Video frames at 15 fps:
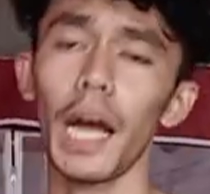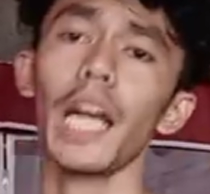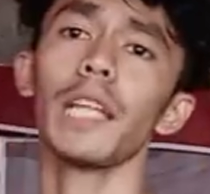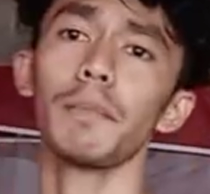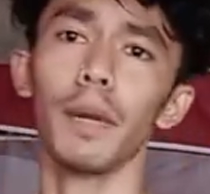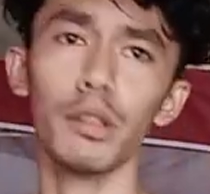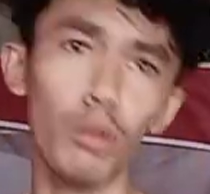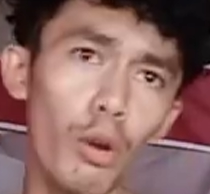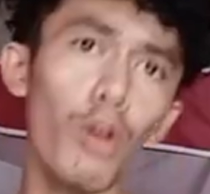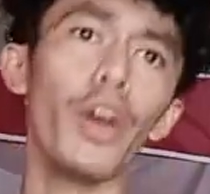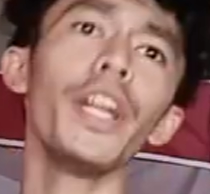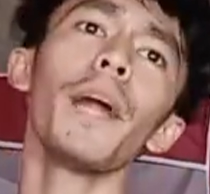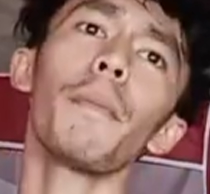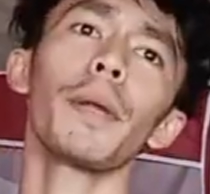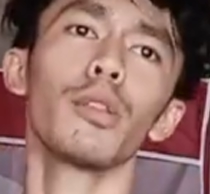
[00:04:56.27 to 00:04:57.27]
At
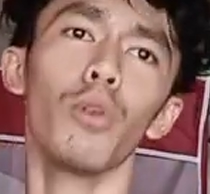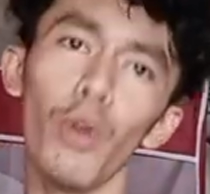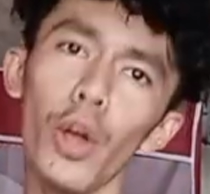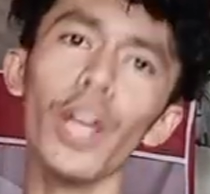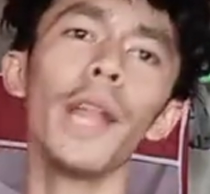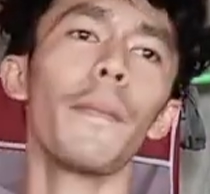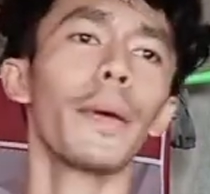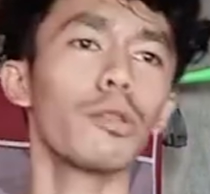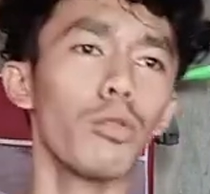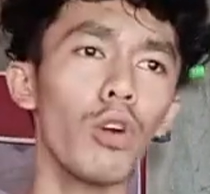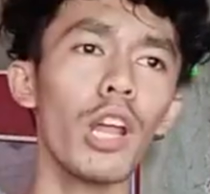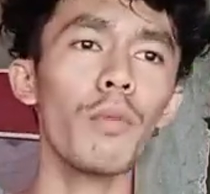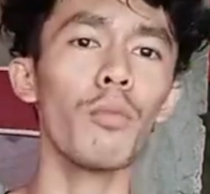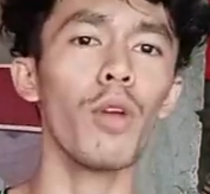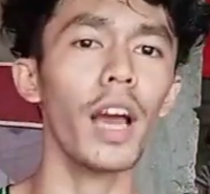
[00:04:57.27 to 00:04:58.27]
patuloy na patuloy na
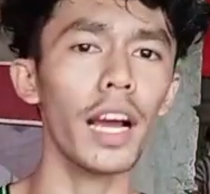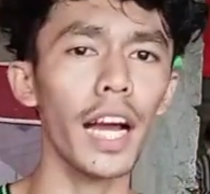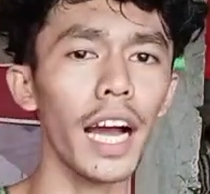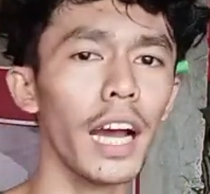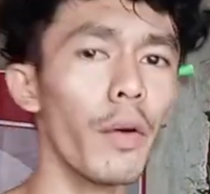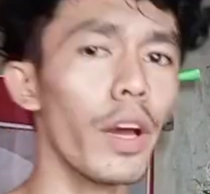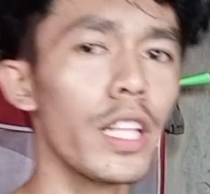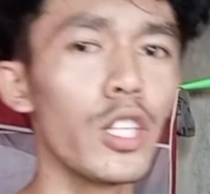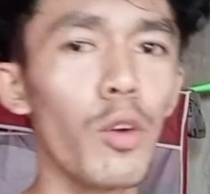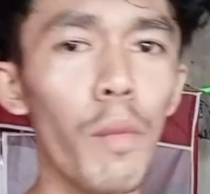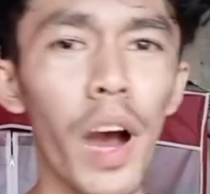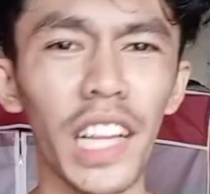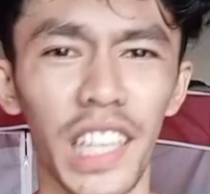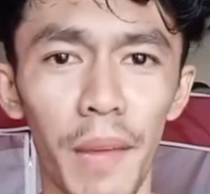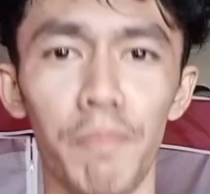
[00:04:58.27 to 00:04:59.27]
patuloy mo lang gagawin
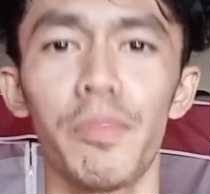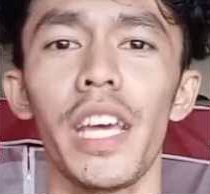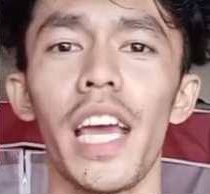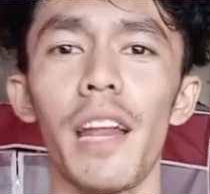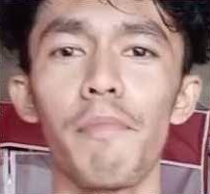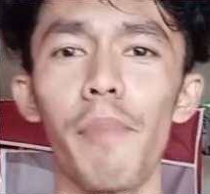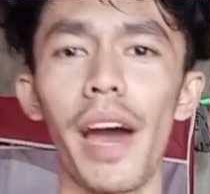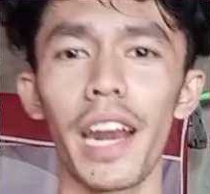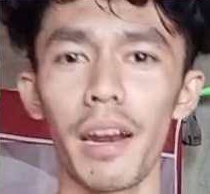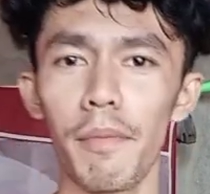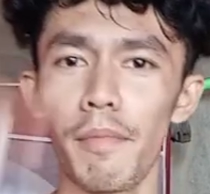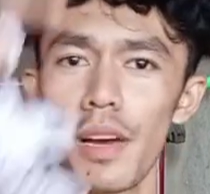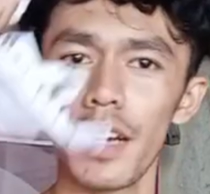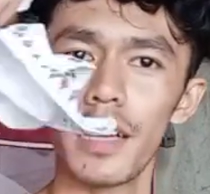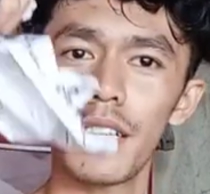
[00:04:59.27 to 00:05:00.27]
yung mga tip na yan
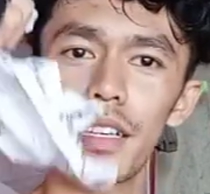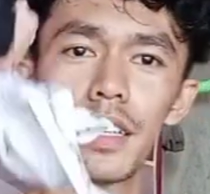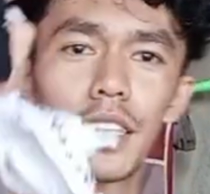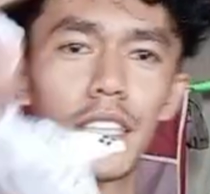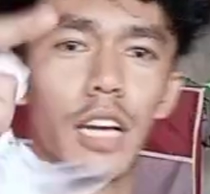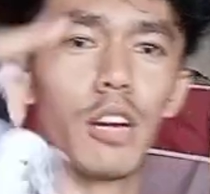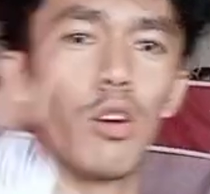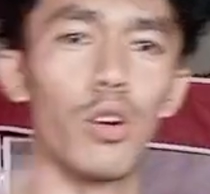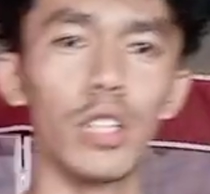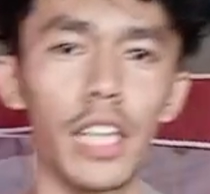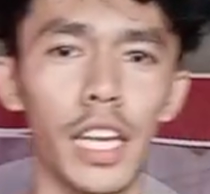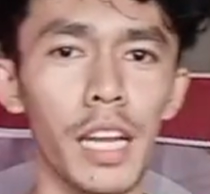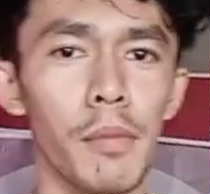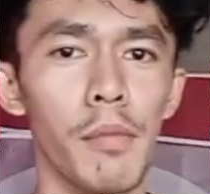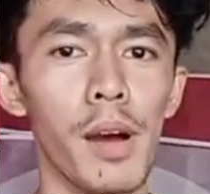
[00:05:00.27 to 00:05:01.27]
para magkaroon
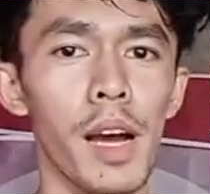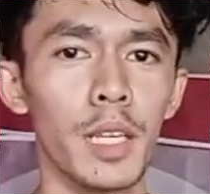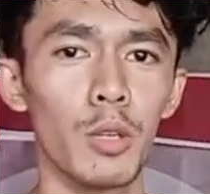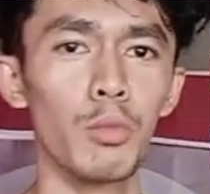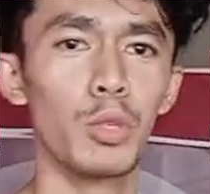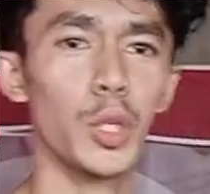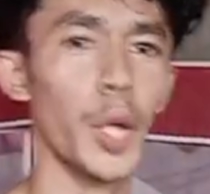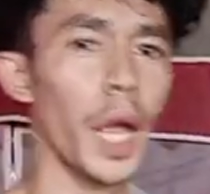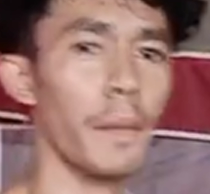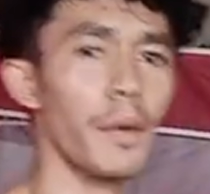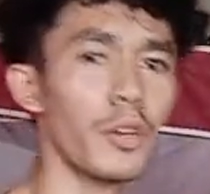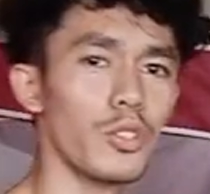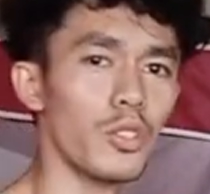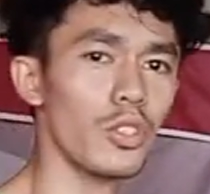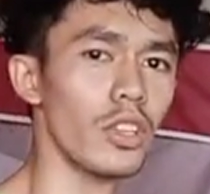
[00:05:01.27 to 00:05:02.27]
ka ng mga
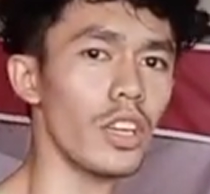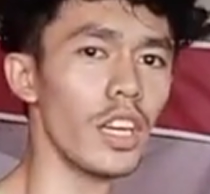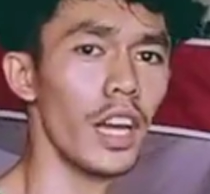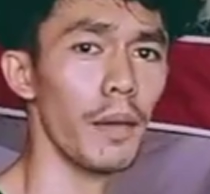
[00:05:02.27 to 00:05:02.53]
subscribers.